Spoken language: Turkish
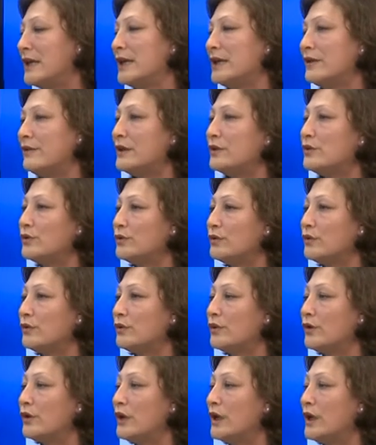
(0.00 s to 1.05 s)
ve
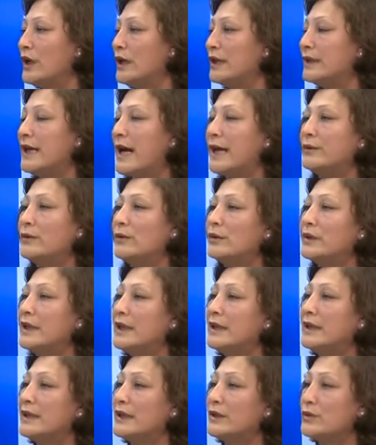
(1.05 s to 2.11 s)
çünkü kendi
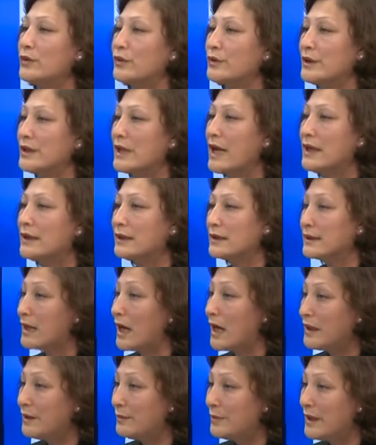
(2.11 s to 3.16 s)
ülkelerine çok
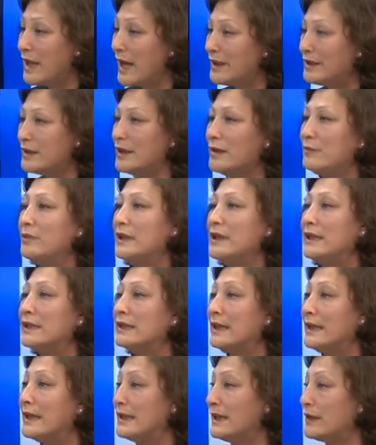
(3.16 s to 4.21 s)
sahipler
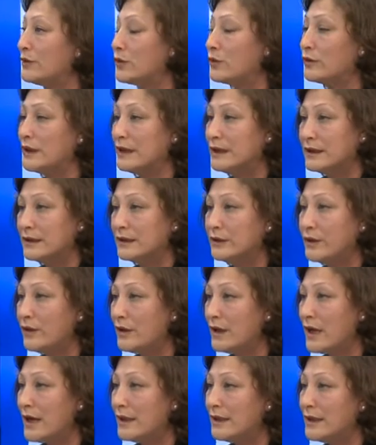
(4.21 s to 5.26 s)
birliklerine çok
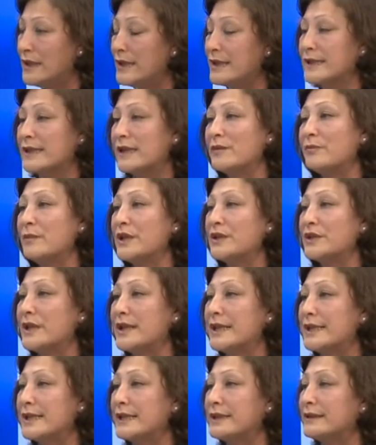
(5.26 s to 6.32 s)
inanıyorlar. Sayın Beşar
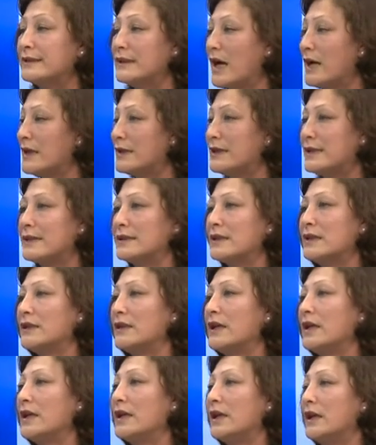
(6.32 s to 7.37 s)
Esat'ın arkasında
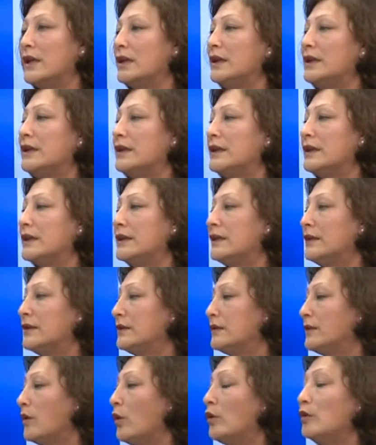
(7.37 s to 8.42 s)
e,
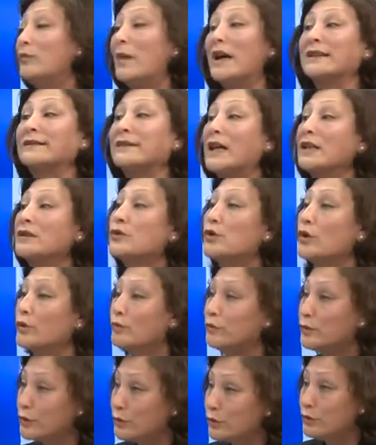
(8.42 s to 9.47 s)
olmaktan çok
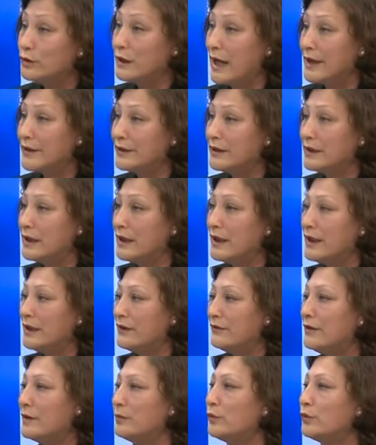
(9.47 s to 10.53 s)
mutlular
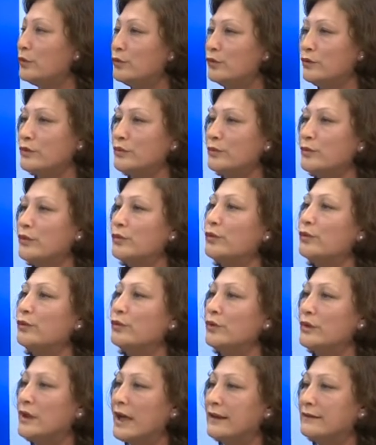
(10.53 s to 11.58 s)
ve bunun bütün
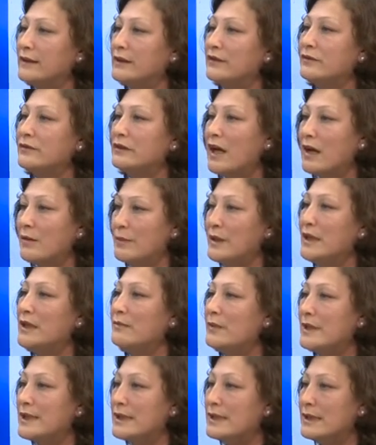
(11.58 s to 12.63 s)
dünya tarafından
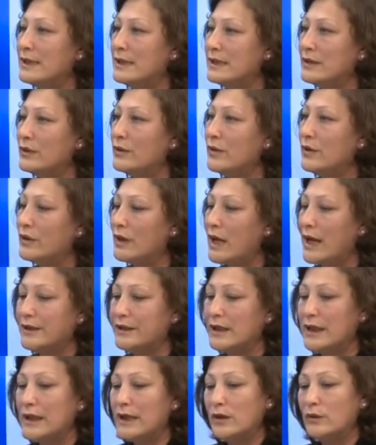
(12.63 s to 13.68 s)
bilinmesini istiyorlar.
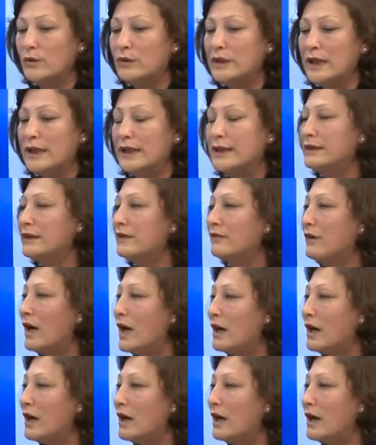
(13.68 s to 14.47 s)
Ülkelerinde var